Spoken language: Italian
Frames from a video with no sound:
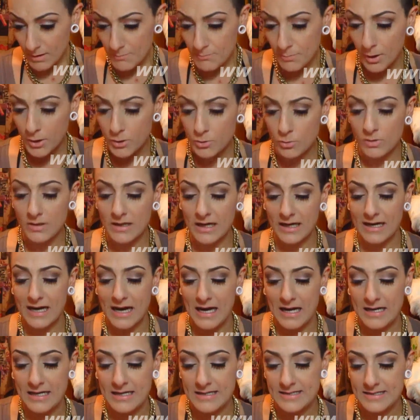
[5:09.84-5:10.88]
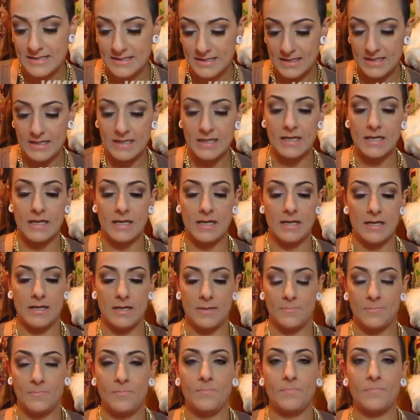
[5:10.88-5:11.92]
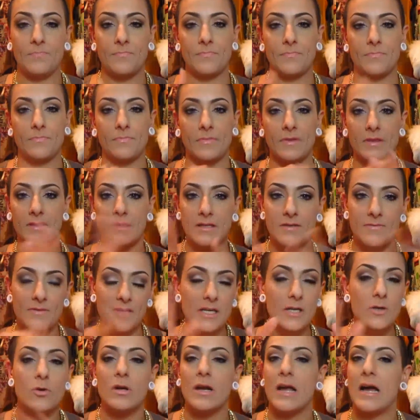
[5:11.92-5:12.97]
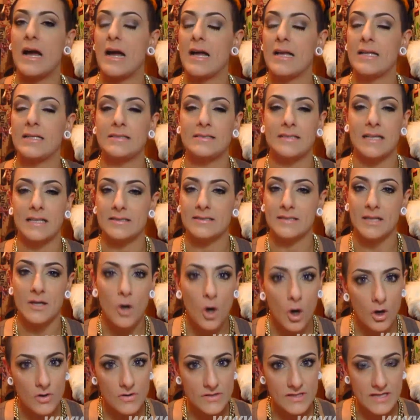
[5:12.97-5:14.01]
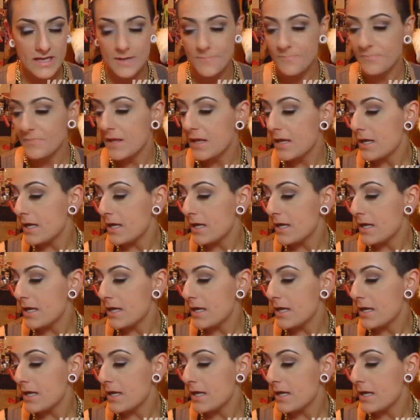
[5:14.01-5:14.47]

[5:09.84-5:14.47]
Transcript: poi un canale si ehm, divincola in tante cose